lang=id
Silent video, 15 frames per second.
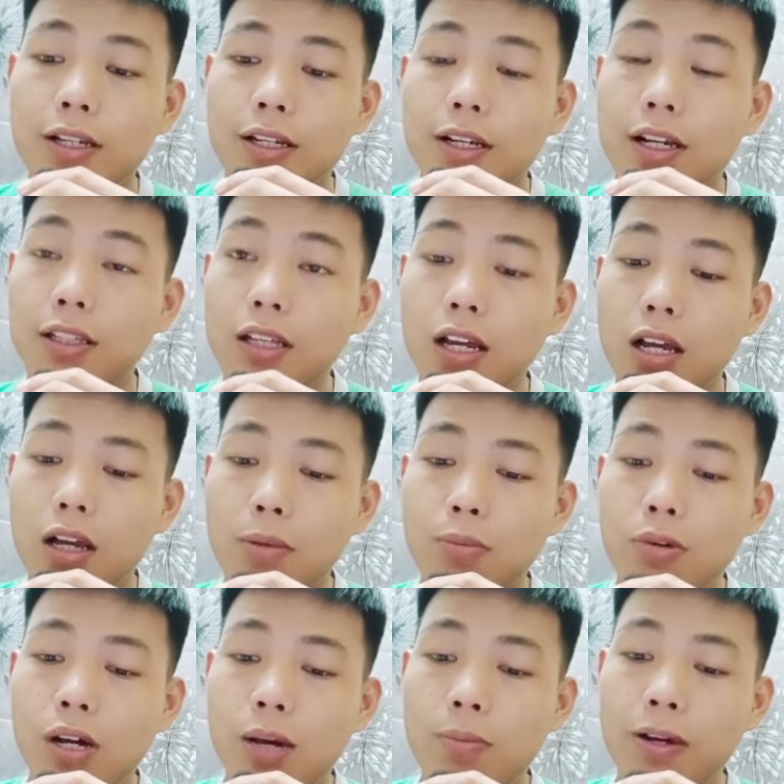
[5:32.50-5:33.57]
kata
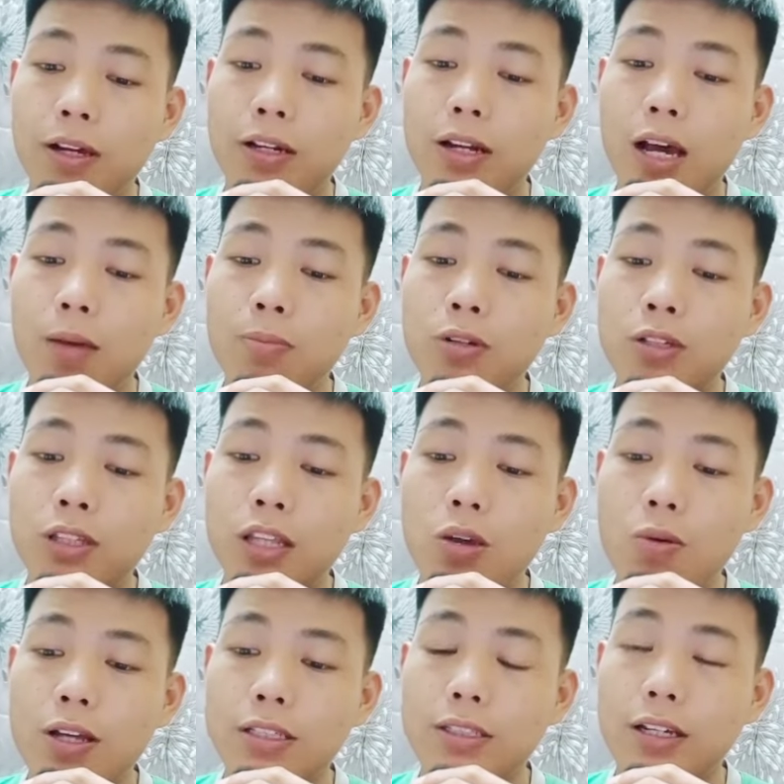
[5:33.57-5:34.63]
Muhammad, AMNO
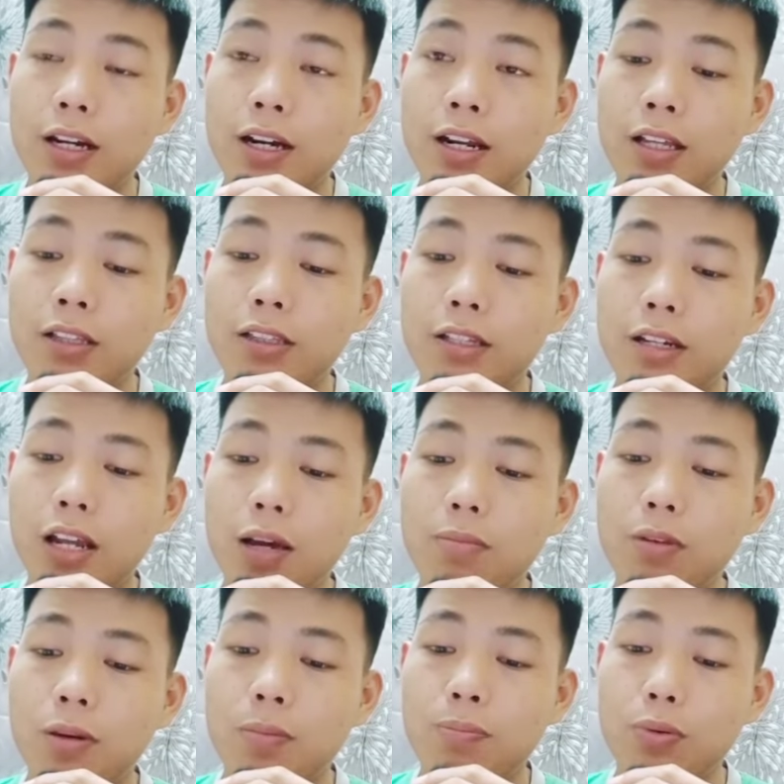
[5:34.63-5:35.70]
tewas karena tidak
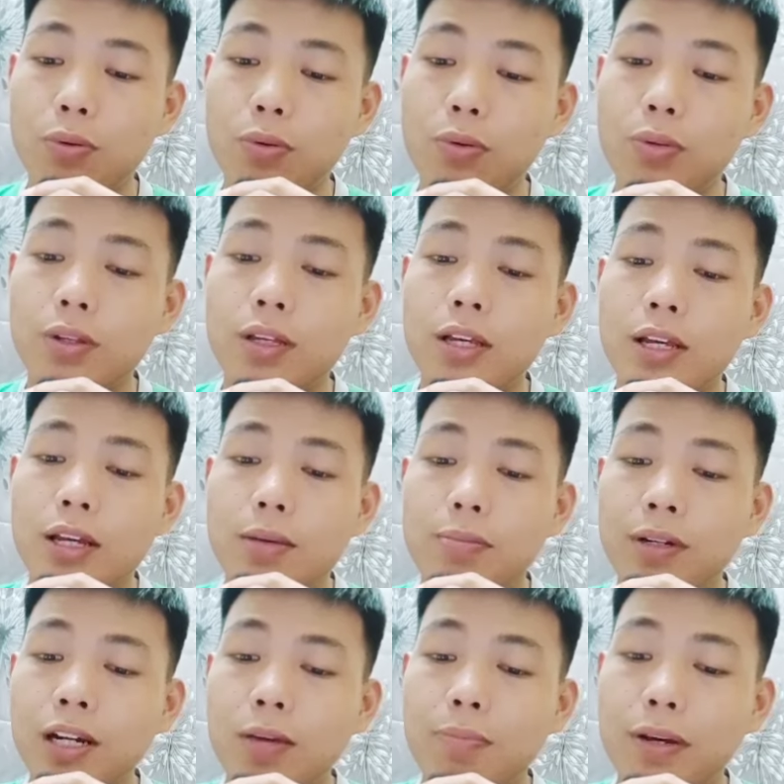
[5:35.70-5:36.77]
mampu
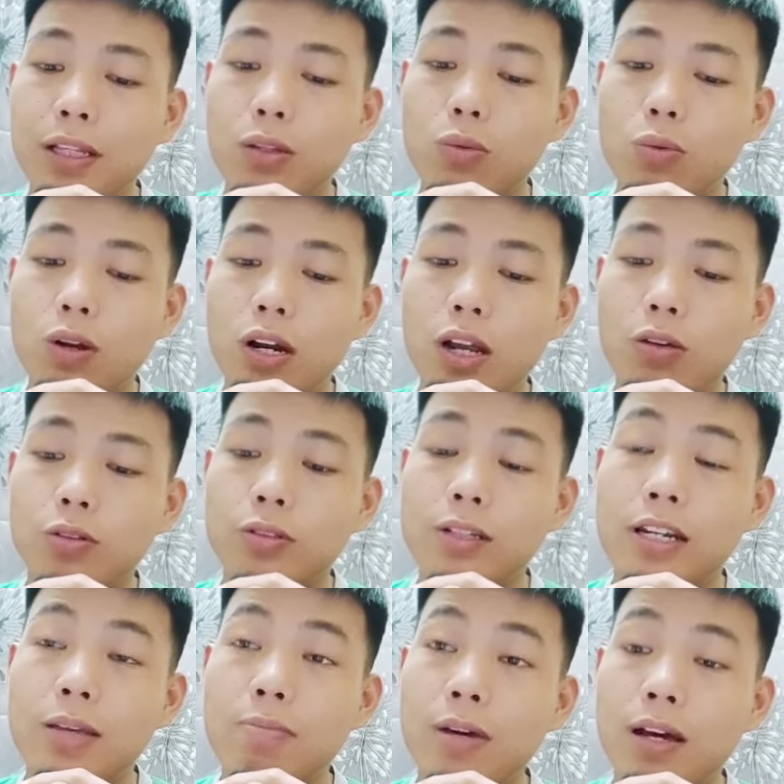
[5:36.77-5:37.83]
mendapat walau 5%
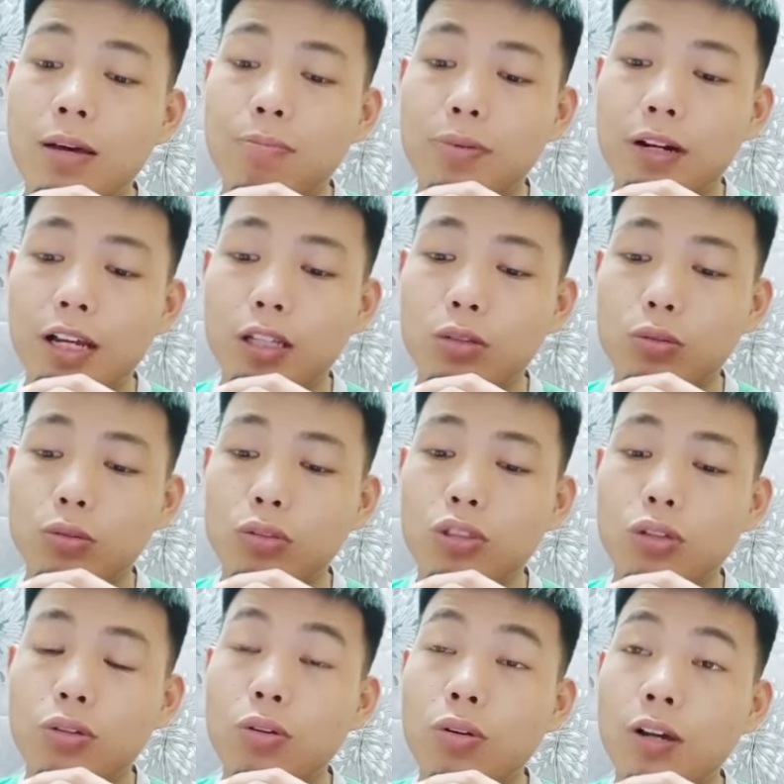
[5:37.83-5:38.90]

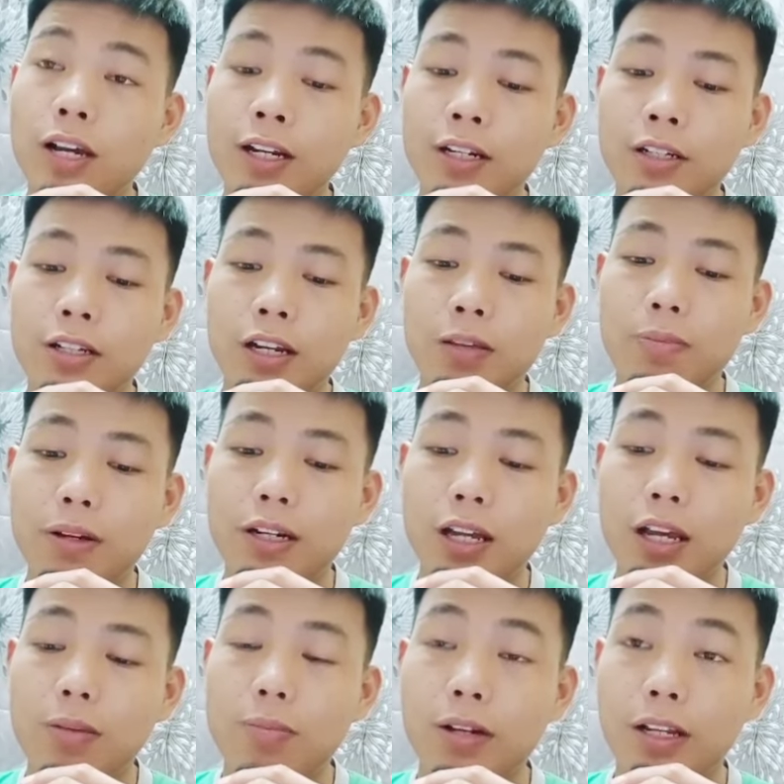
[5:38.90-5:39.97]
sokongan daripada
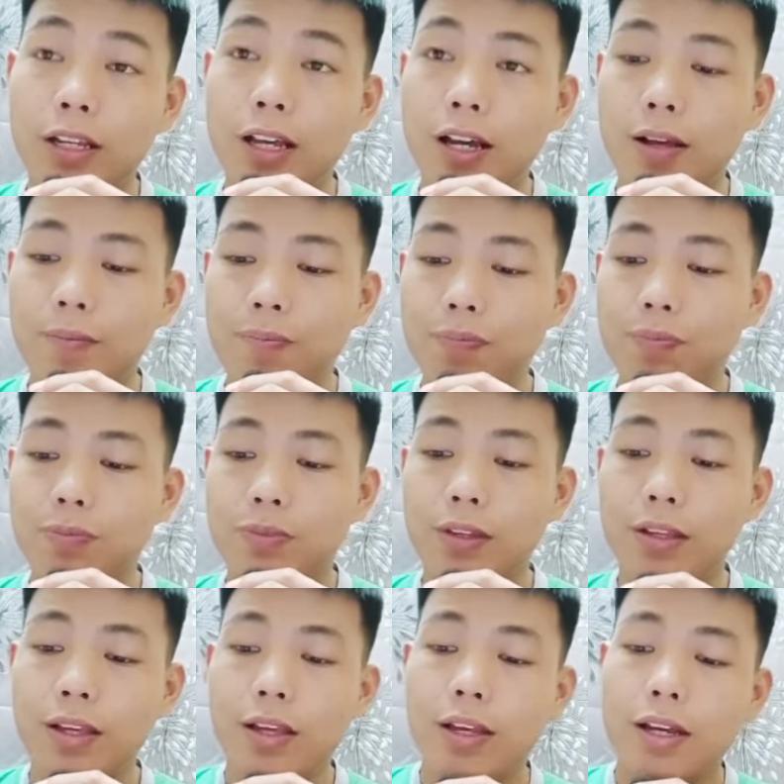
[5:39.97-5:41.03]
mereka.
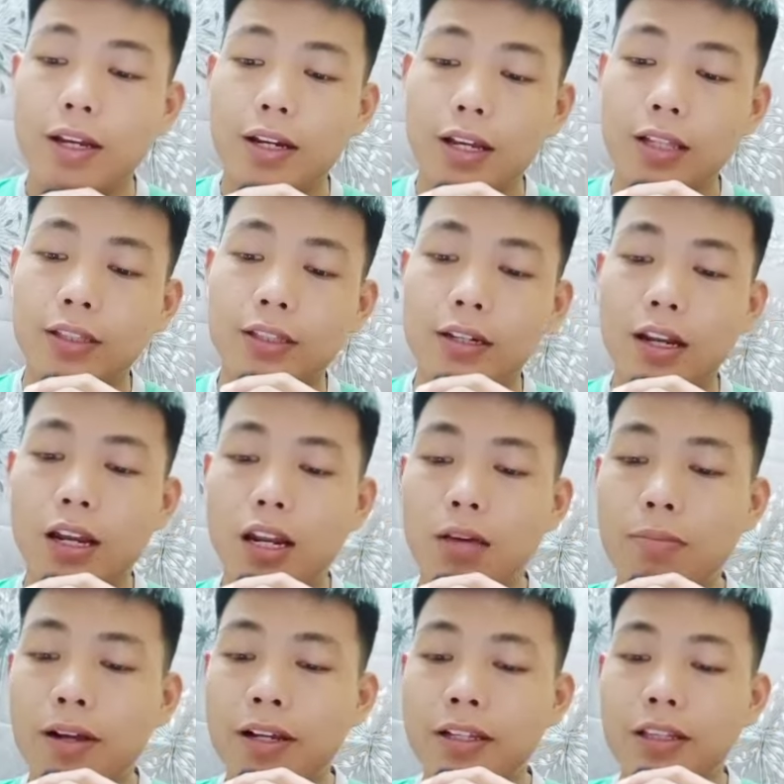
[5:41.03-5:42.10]
Dan telah
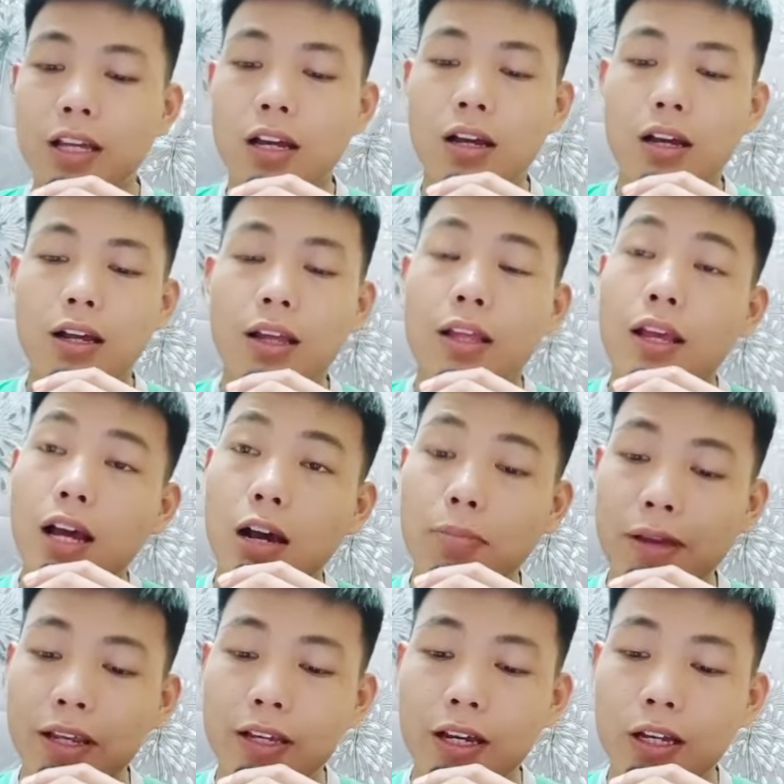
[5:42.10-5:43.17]
lama kita
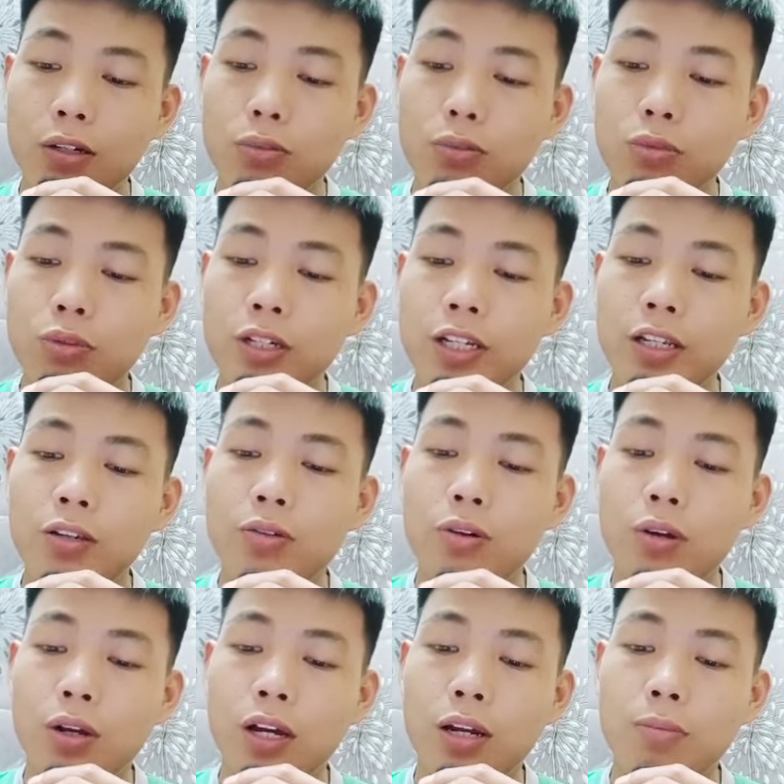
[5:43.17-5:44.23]
abaikan undi
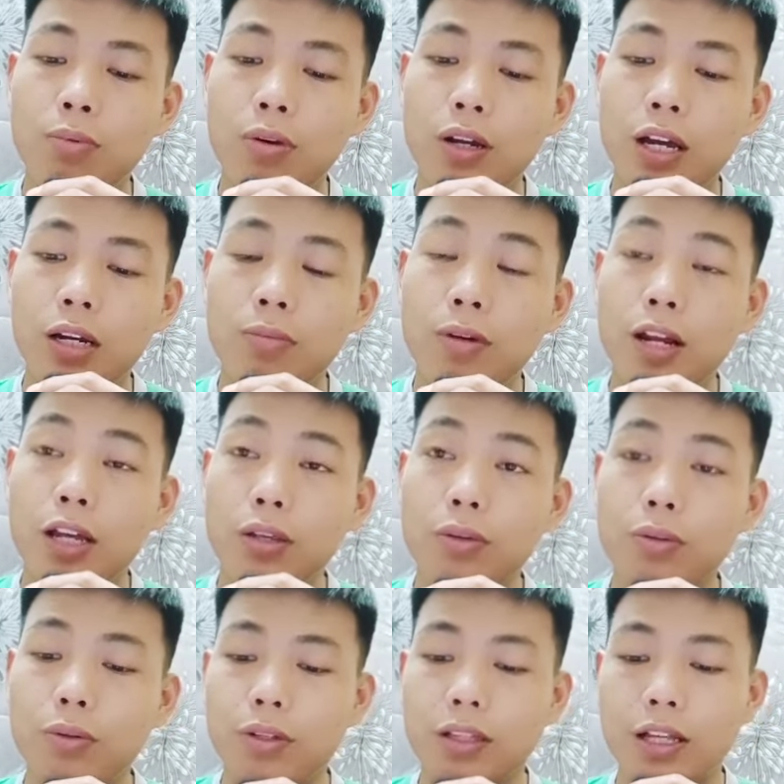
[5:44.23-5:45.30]
golongan bukan
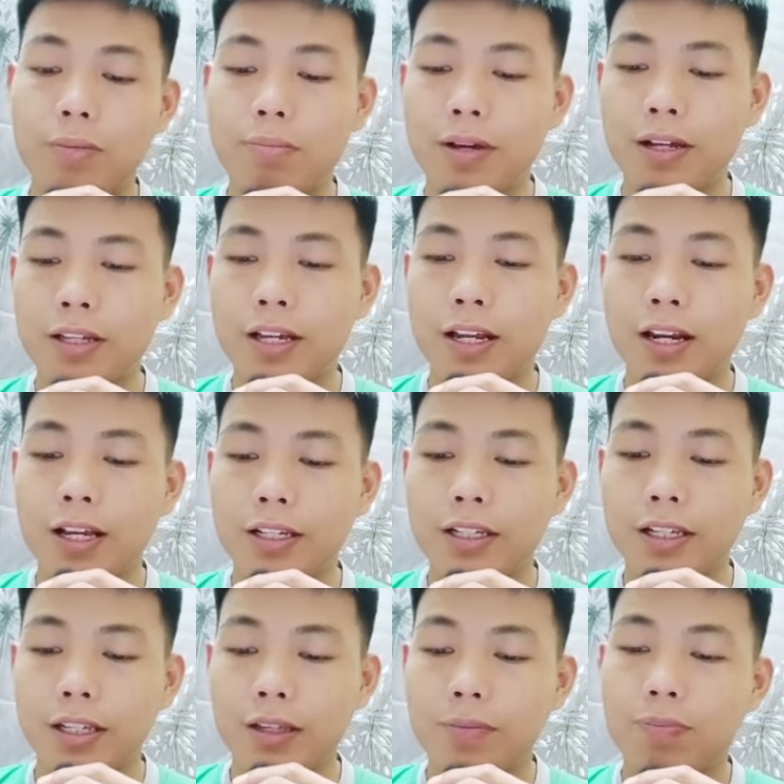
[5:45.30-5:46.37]
Melayu tambahnya
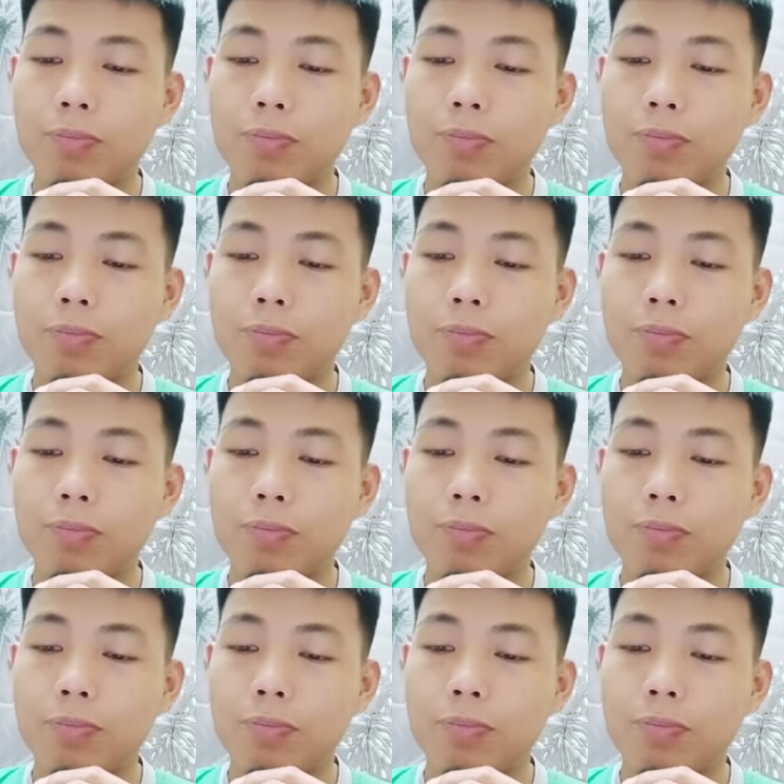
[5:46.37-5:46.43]
lagi.